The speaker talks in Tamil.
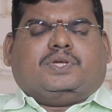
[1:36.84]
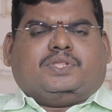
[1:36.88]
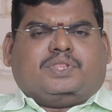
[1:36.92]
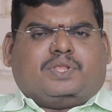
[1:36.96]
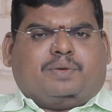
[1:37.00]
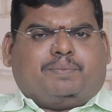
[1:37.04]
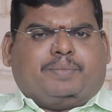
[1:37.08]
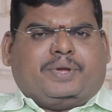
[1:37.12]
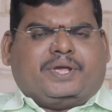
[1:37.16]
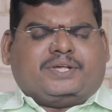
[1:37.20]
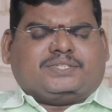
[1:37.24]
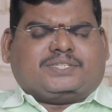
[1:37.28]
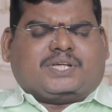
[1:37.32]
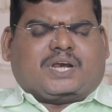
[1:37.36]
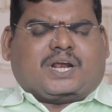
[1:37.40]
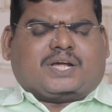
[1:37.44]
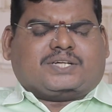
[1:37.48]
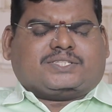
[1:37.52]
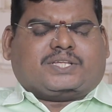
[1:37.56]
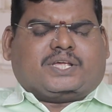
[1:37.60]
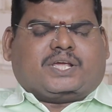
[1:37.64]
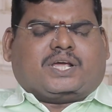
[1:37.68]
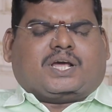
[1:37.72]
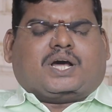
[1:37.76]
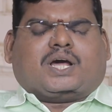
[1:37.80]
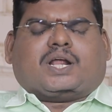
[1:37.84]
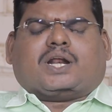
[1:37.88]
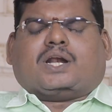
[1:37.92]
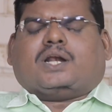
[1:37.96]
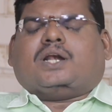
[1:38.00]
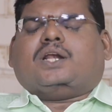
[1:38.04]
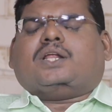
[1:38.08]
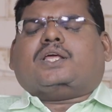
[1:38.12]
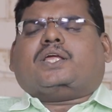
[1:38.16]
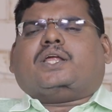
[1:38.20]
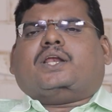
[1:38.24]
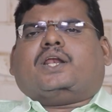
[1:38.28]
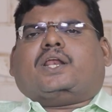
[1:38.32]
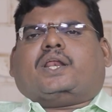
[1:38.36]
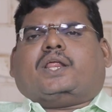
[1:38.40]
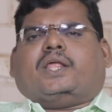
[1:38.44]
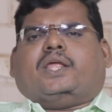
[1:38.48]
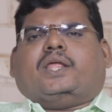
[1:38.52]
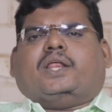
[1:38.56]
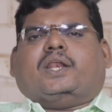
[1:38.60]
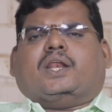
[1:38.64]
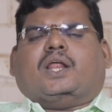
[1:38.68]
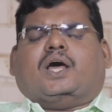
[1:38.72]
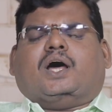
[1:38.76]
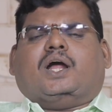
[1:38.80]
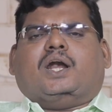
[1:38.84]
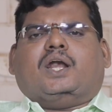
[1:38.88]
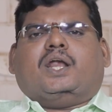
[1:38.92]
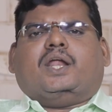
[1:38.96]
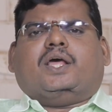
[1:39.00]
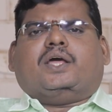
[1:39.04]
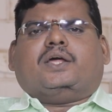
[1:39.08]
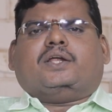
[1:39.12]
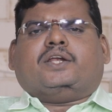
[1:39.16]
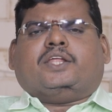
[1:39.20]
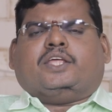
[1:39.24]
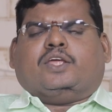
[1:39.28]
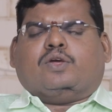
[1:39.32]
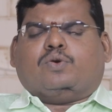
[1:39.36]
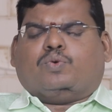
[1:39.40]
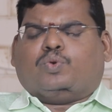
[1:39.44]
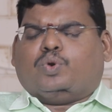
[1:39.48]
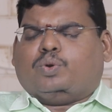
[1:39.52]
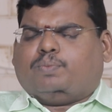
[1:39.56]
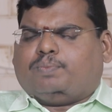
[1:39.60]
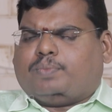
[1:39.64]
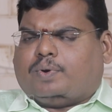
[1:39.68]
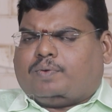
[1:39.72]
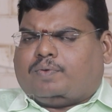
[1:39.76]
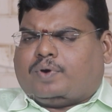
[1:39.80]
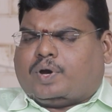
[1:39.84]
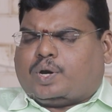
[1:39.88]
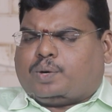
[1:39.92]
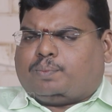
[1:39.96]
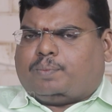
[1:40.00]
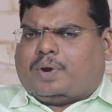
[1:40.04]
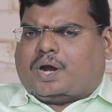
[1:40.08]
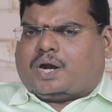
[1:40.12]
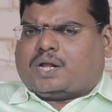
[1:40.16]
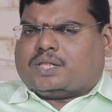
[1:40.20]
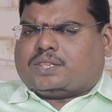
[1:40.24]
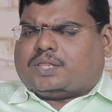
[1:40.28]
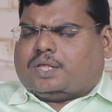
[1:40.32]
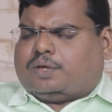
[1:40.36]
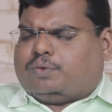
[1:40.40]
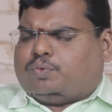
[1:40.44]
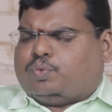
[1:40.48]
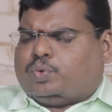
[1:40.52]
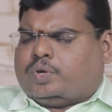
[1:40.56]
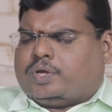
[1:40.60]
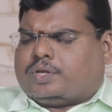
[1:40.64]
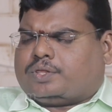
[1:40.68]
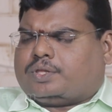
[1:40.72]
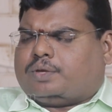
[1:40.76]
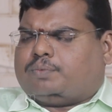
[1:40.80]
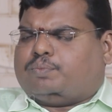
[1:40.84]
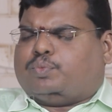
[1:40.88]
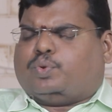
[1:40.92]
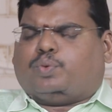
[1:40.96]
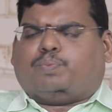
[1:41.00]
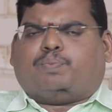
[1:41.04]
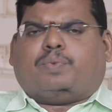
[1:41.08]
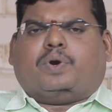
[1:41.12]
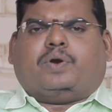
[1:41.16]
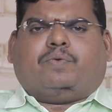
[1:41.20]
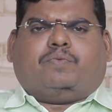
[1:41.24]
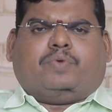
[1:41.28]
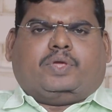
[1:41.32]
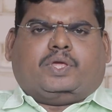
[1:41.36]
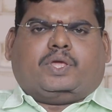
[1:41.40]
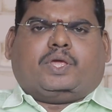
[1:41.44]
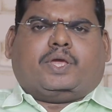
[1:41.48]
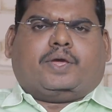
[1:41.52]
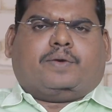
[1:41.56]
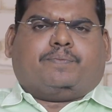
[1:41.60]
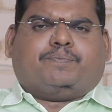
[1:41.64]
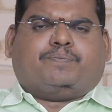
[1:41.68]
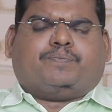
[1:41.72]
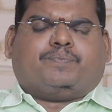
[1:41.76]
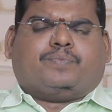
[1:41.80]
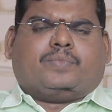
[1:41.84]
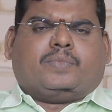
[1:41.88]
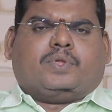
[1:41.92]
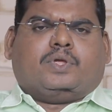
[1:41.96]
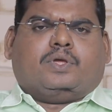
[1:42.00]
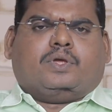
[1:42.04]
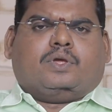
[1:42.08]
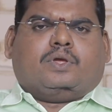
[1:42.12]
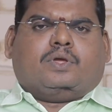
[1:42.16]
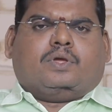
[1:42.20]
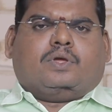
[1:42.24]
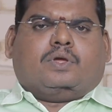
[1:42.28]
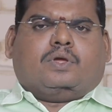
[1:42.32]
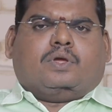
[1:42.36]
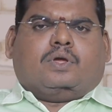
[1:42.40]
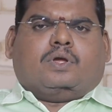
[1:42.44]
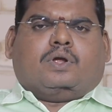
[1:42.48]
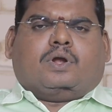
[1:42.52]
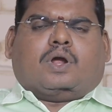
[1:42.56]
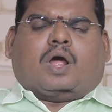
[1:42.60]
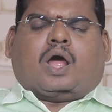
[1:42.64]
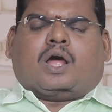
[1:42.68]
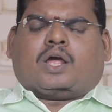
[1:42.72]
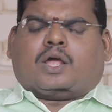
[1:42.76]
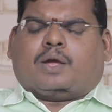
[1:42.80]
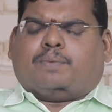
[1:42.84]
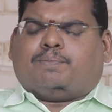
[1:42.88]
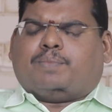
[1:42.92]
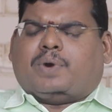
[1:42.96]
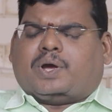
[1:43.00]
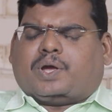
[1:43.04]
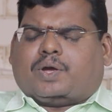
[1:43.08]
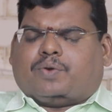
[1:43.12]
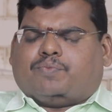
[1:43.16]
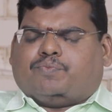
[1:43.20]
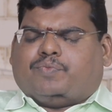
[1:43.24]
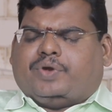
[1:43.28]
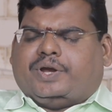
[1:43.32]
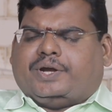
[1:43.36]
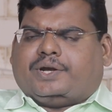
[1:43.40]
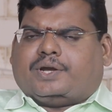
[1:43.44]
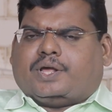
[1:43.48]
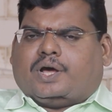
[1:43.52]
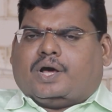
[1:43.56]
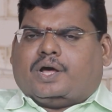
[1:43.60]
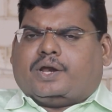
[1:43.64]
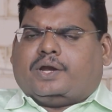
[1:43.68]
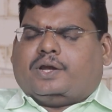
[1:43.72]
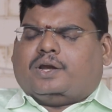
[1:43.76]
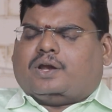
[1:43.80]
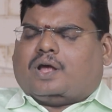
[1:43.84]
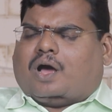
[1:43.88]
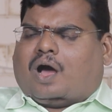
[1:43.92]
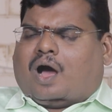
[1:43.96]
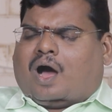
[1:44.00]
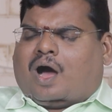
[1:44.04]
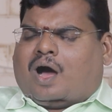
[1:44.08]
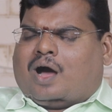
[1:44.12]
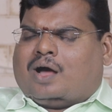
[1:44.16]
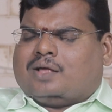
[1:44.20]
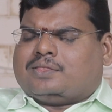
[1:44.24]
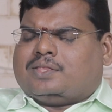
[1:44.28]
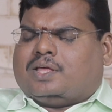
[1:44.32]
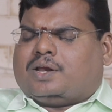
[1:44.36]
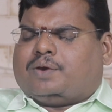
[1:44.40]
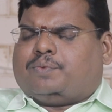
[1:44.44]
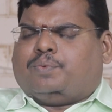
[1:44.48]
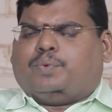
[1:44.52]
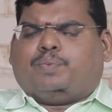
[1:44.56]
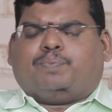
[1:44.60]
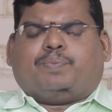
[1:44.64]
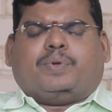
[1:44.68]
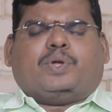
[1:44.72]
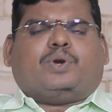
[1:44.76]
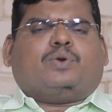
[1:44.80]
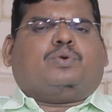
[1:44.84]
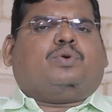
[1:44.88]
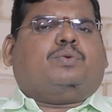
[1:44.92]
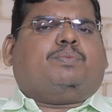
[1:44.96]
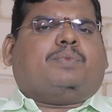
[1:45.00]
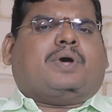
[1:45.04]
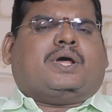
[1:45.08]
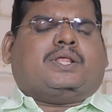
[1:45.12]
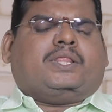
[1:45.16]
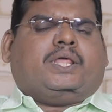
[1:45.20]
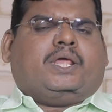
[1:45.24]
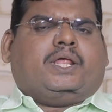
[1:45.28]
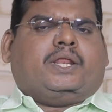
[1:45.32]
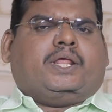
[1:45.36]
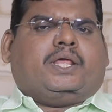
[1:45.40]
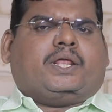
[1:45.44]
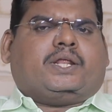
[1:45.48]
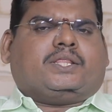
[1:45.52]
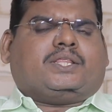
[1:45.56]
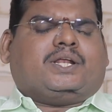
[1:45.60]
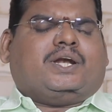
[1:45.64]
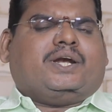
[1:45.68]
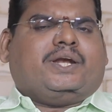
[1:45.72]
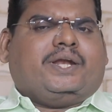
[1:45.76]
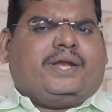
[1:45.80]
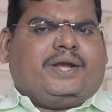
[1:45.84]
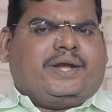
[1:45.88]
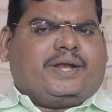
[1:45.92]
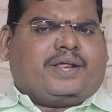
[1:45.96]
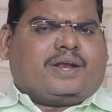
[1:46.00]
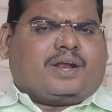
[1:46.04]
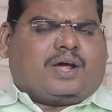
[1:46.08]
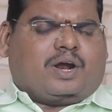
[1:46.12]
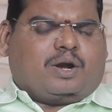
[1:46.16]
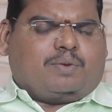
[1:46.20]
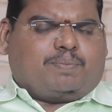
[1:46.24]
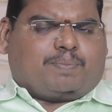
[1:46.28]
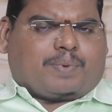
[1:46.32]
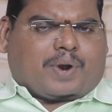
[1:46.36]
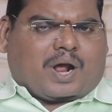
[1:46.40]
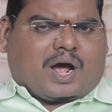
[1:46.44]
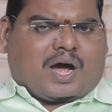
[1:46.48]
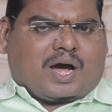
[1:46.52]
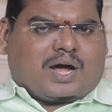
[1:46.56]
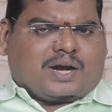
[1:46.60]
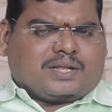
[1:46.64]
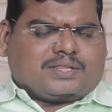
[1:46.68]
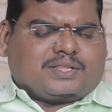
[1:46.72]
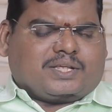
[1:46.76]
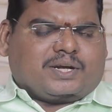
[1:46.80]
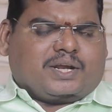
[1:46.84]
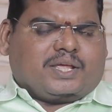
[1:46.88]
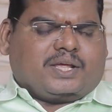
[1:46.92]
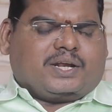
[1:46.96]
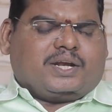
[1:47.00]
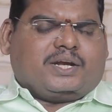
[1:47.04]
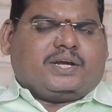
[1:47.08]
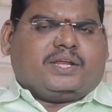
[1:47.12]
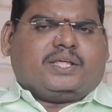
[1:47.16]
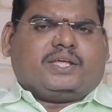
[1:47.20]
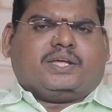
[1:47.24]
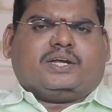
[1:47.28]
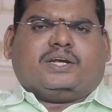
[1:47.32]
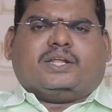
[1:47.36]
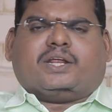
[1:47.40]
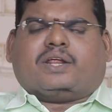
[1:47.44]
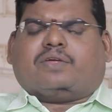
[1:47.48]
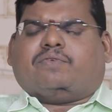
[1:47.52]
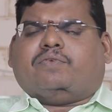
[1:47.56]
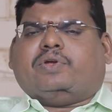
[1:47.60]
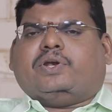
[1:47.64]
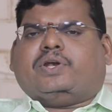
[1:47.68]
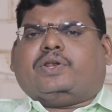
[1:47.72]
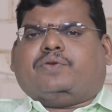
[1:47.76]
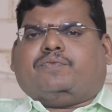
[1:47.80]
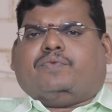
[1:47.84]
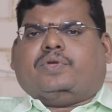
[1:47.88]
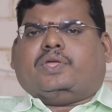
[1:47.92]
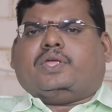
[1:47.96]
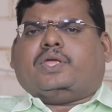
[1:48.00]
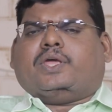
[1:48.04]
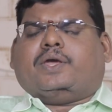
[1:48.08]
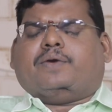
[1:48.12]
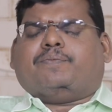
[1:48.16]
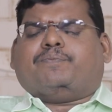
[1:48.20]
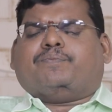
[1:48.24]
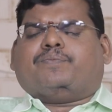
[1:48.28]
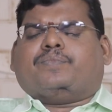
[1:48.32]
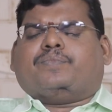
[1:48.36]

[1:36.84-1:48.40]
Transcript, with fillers: இந்த மேசராசிக்காரர்களுக்கு இன்றைய நாளில் நீங்கள் குடும்ப வருமானத்தை உயர்த்த முற்படுவீங்க அக்கம் பக்கம் வீட்டாரின் ஆதரவு பெருகும் அதே நேரத்தில் நீண்ட நாள் பிரார்த்தனைகளை நீங்கள் நிறைவேற்றுவீங்க